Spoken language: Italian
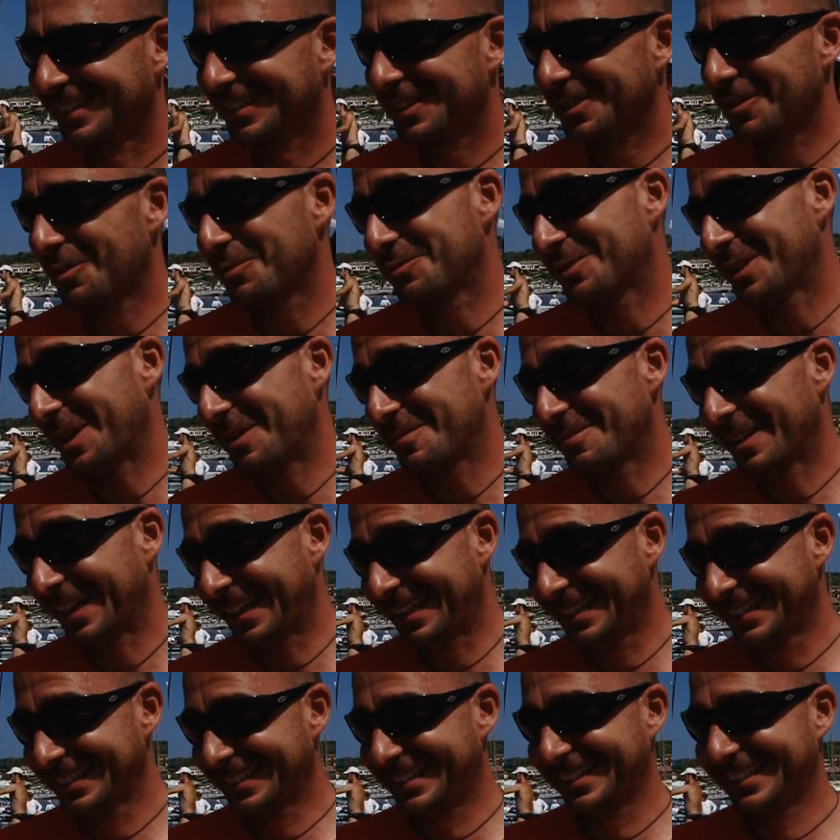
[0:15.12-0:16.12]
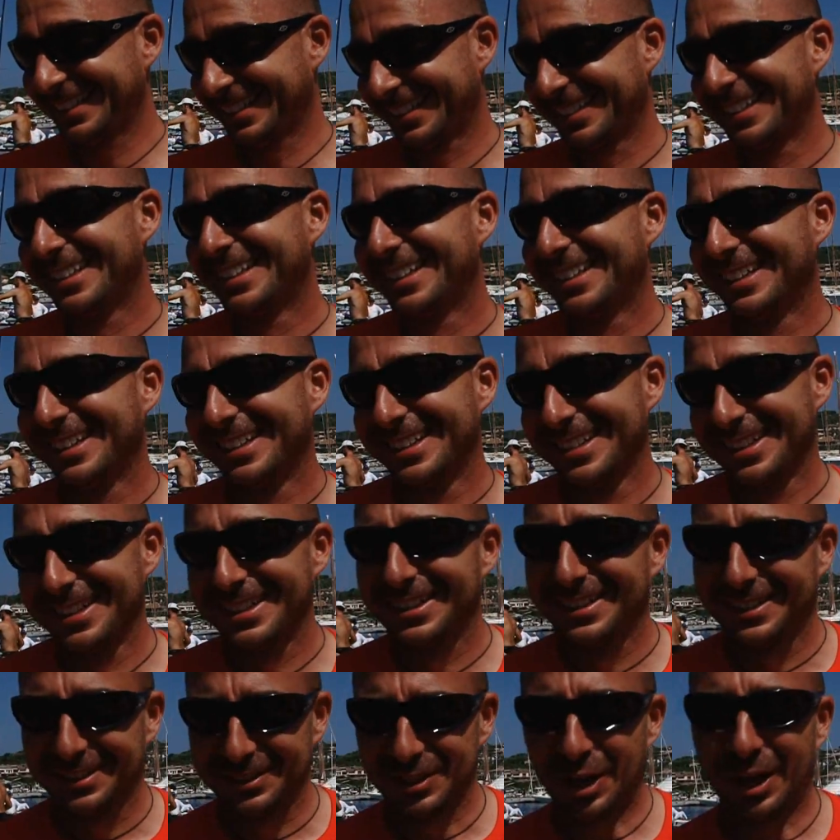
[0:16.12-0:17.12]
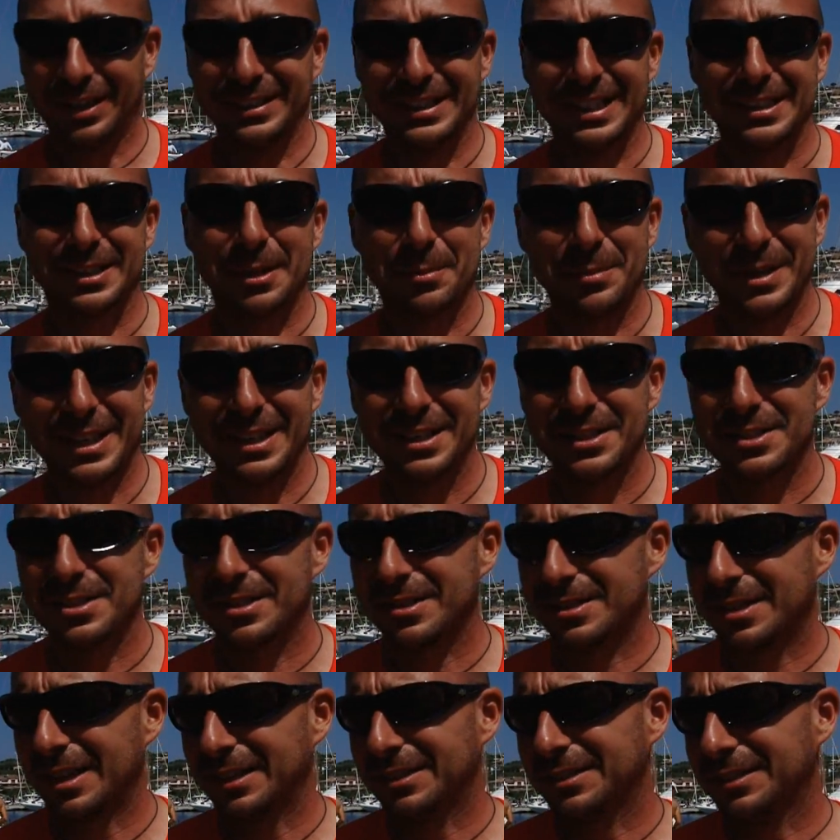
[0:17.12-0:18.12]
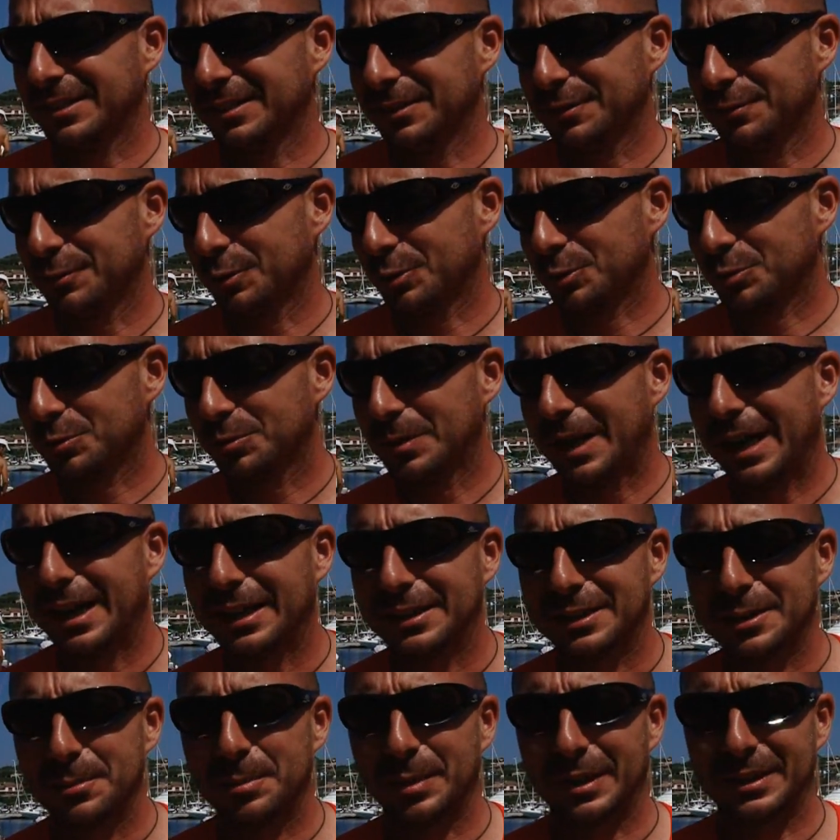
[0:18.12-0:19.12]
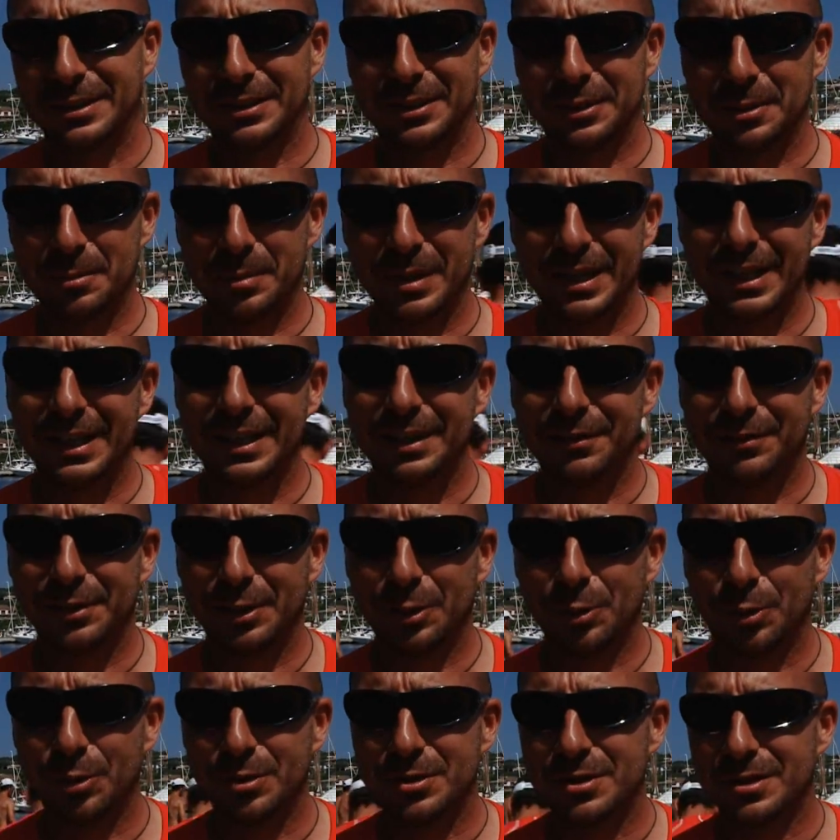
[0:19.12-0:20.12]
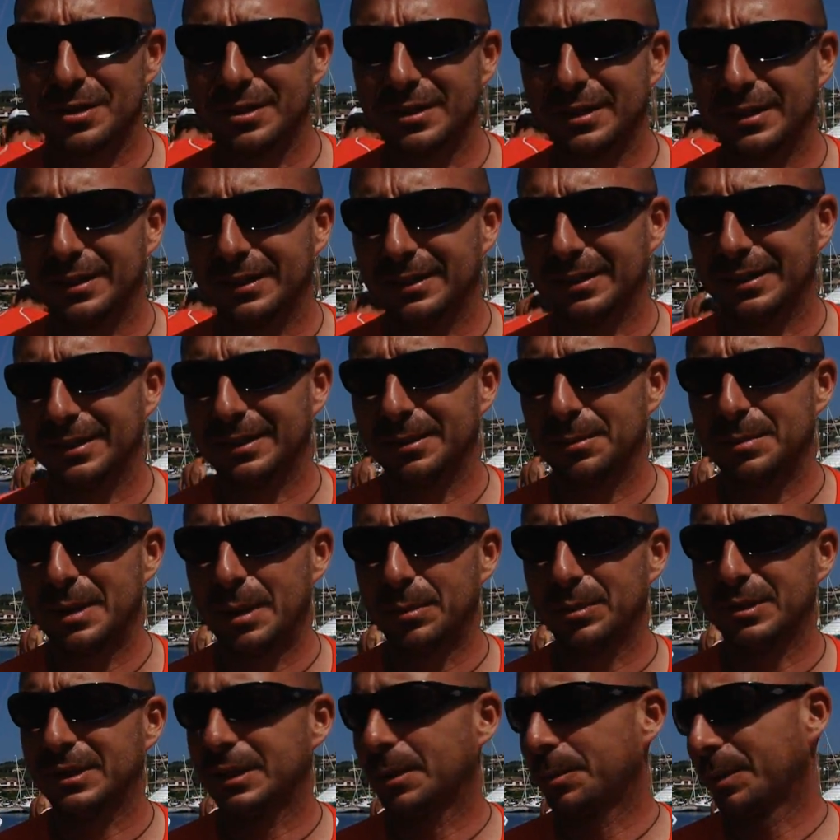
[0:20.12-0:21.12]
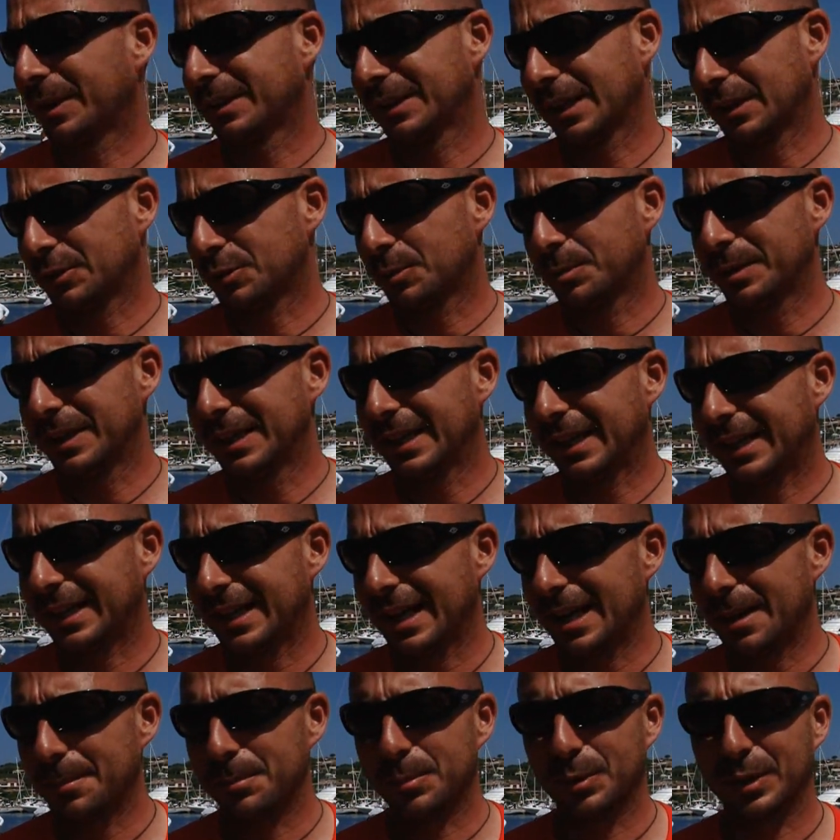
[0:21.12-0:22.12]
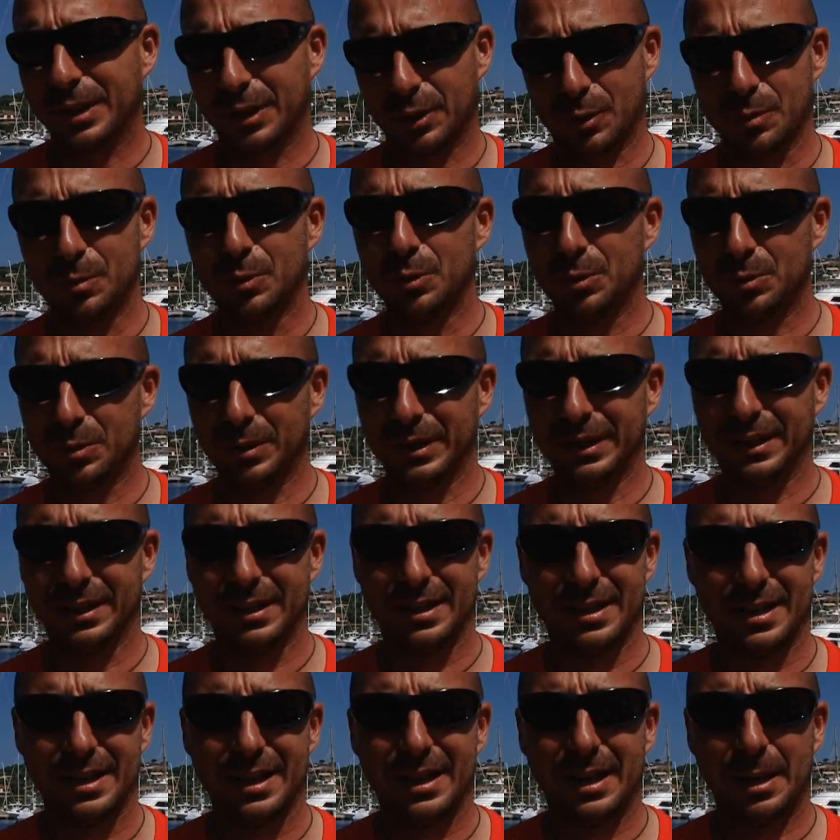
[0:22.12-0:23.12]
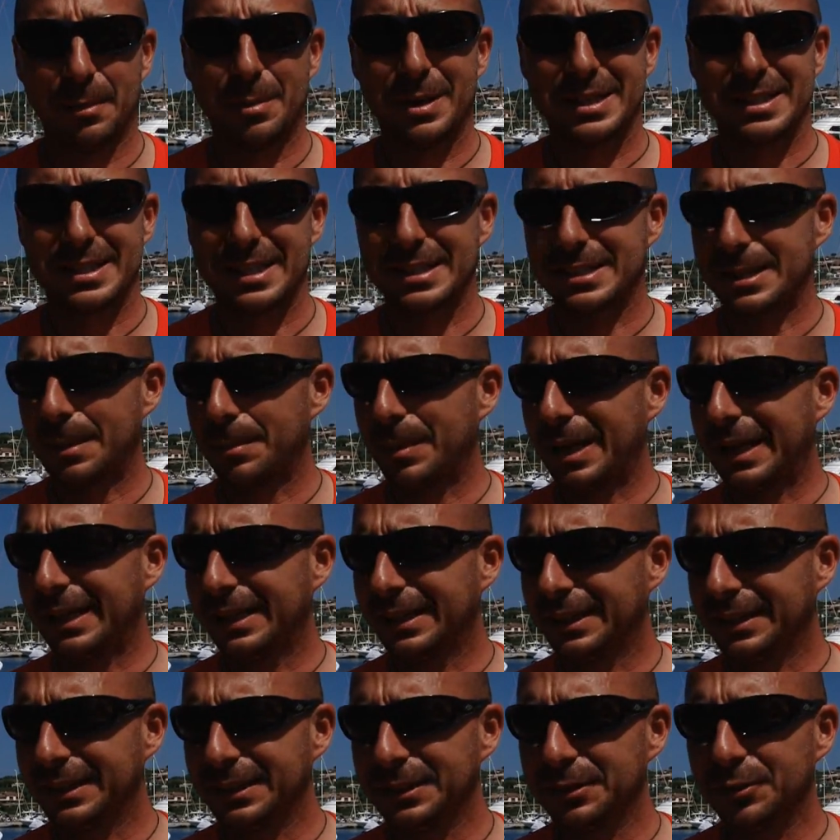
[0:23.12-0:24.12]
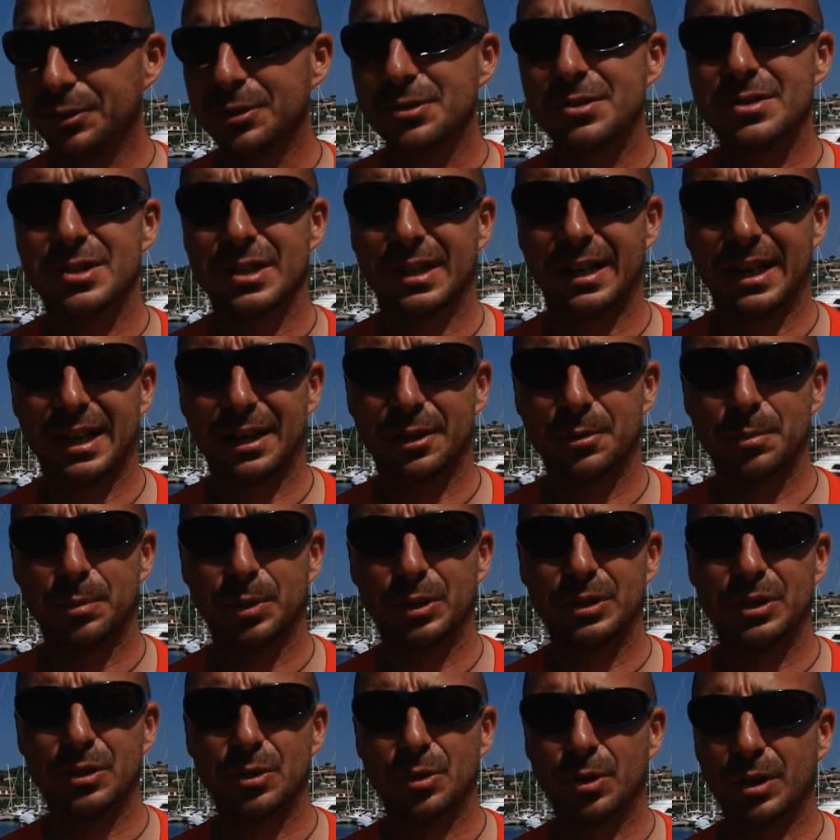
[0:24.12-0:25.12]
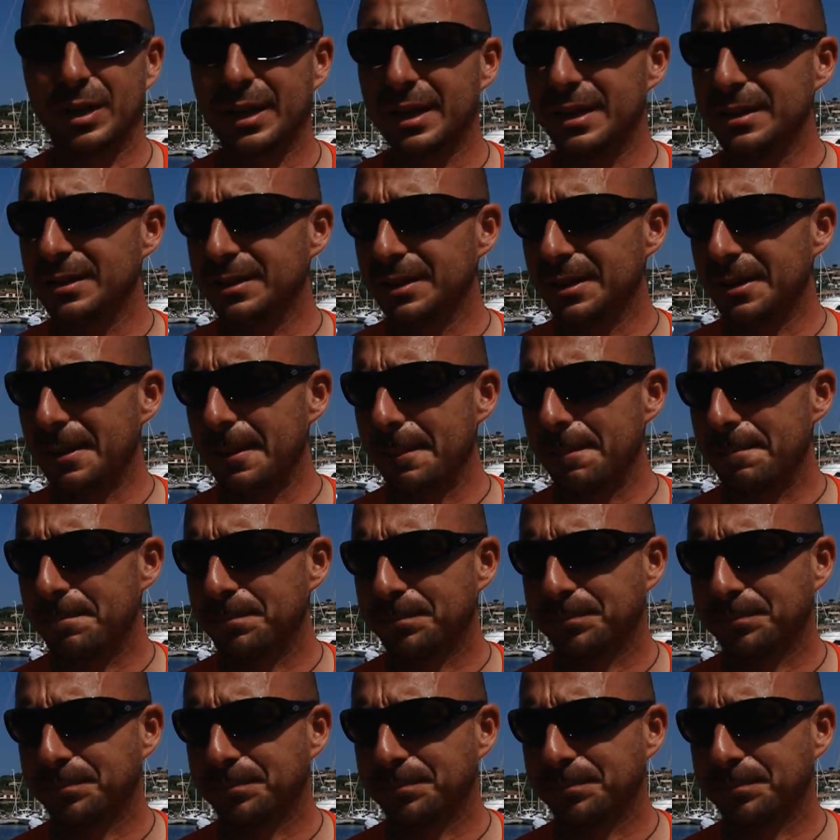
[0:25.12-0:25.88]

Ovviamente. No, è andata bene, siamo stati fortunati, partiti bene, veloci, abbiamo interpretato bene il campo che comunque è abbastanza ballerino, c'era anche un po' di corrente,